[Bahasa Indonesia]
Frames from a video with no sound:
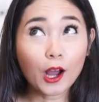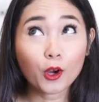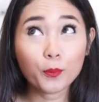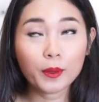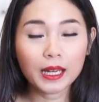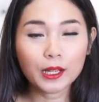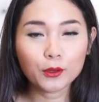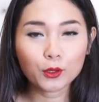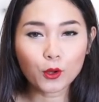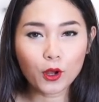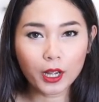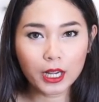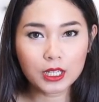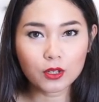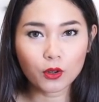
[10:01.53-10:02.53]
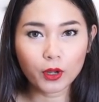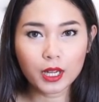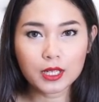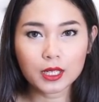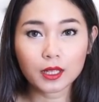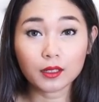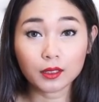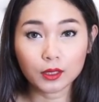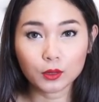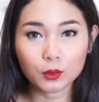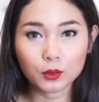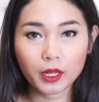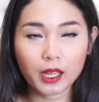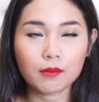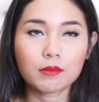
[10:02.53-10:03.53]
aku pilih untuk occasion-occasion tertentu.
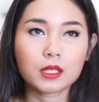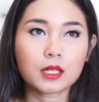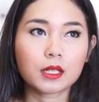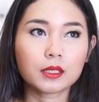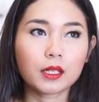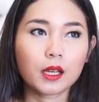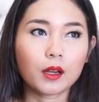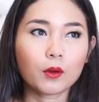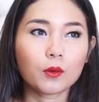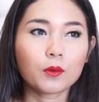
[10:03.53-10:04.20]
Kayak misalnya